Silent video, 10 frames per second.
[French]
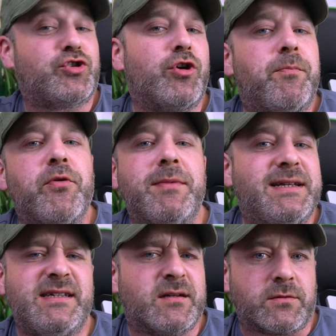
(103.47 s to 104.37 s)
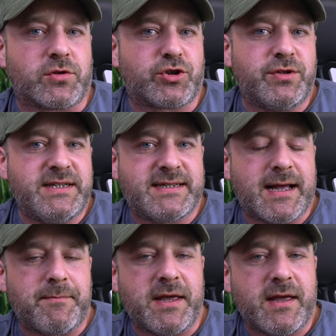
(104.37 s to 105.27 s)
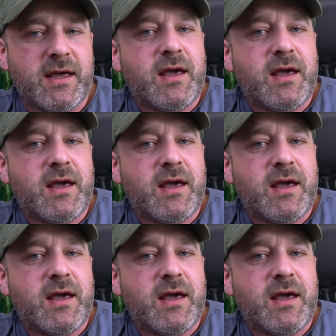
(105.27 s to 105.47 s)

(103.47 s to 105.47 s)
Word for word: je suis un peu médisant quand je te dis ça, mais